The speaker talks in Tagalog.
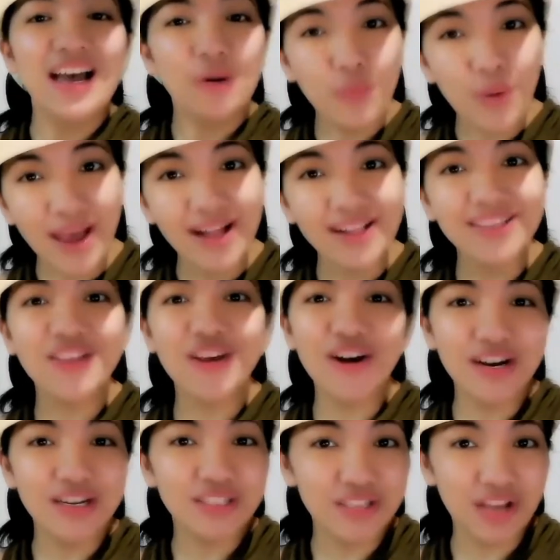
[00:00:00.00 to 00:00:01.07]
Well, there
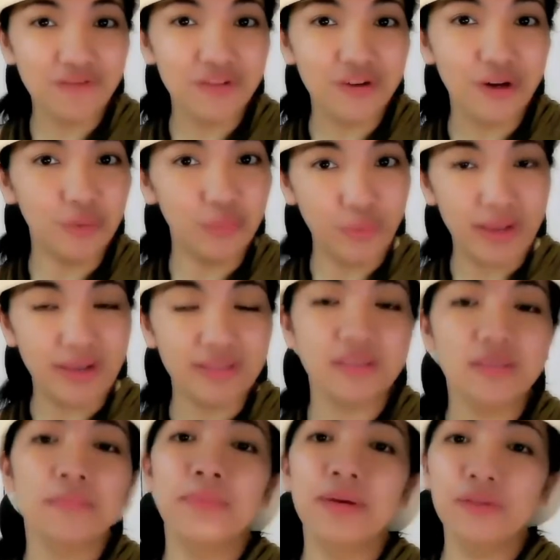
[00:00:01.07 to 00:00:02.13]
are several
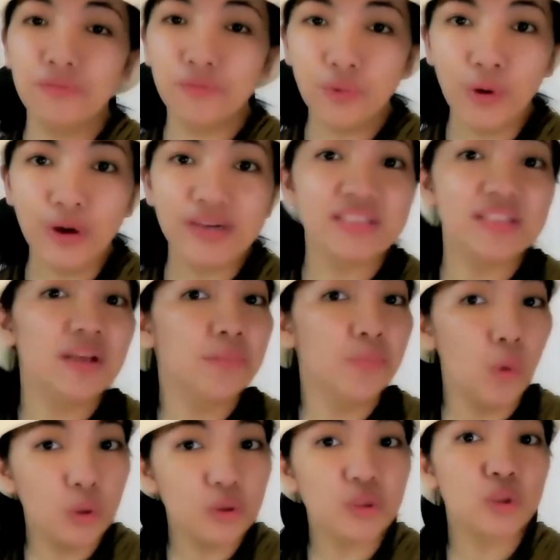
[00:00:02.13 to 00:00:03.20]
ways, but of course, the
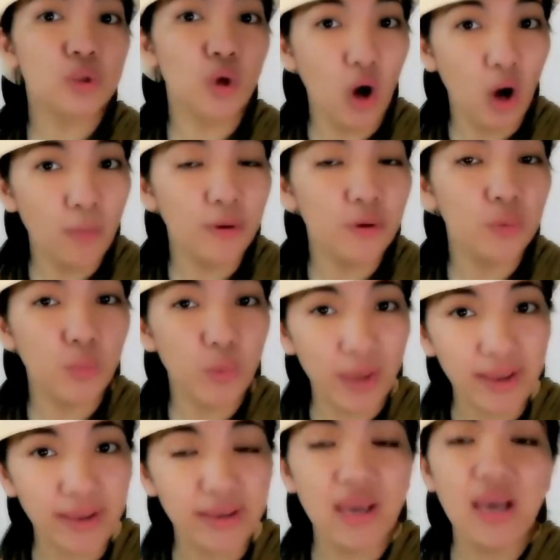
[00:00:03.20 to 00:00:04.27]
most common
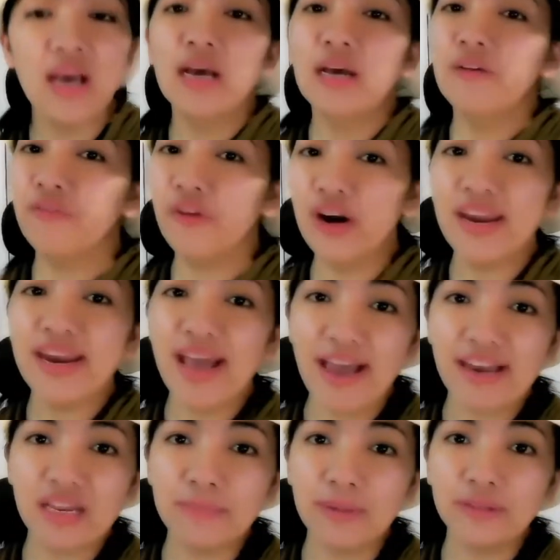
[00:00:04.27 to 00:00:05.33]
way for an
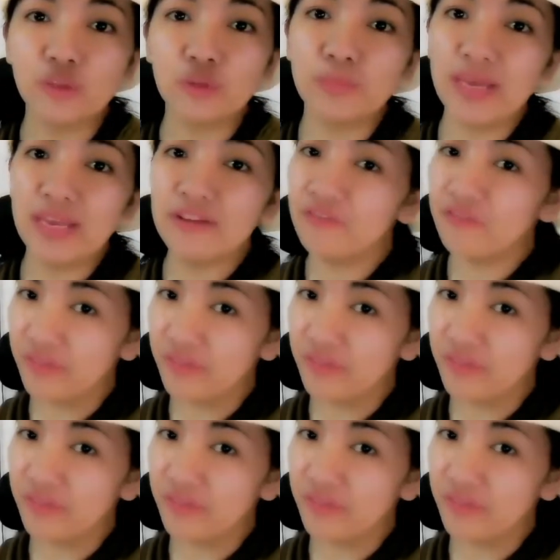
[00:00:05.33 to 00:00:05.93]
animal to be